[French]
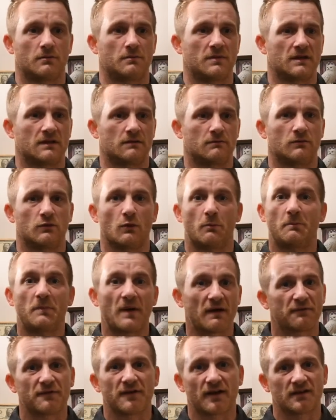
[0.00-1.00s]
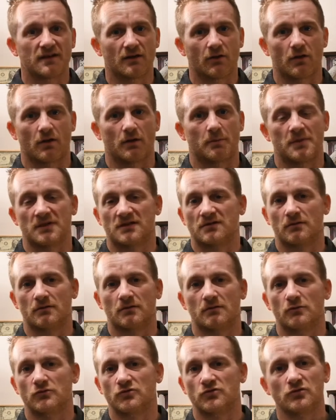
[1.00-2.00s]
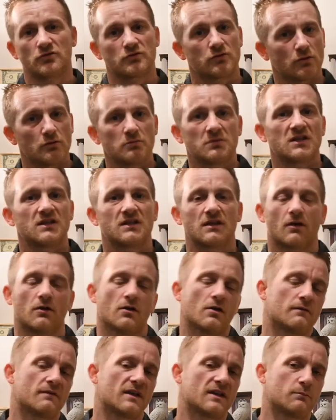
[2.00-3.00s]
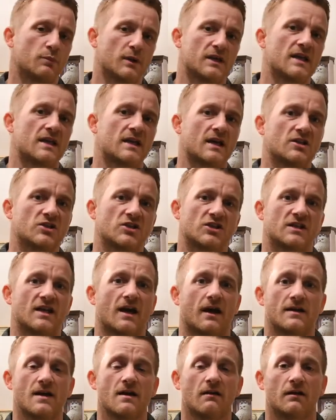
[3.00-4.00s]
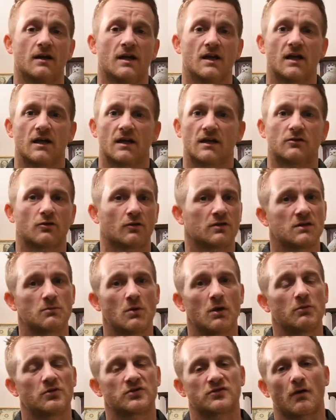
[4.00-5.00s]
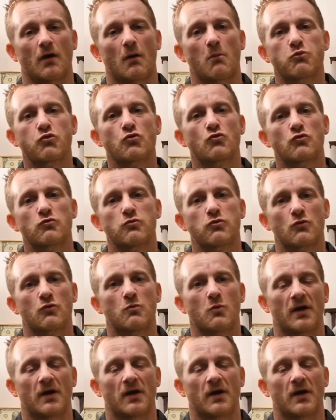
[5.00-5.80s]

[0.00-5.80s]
de ne pas faire d'erreur parce que juste une petite erreur va être payée cash derrière et ton immeuble sera beaucoup beaucoup moins